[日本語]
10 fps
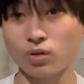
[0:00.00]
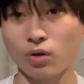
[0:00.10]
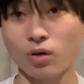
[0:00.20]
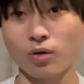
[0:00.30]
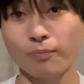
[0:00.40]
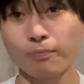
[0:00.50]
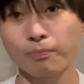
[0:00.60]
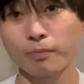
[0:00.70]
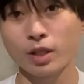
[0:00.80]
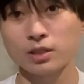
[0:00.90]
と、
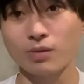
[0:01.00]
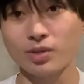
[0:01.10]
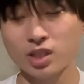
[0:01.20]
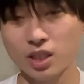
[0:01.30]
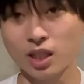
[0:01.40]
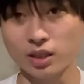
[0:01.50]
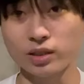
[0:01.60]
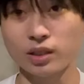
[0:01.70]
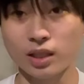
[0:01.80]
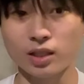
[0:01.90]
寂しいか
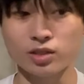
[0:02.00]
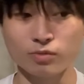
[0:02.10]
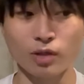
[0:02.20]
なって感じ。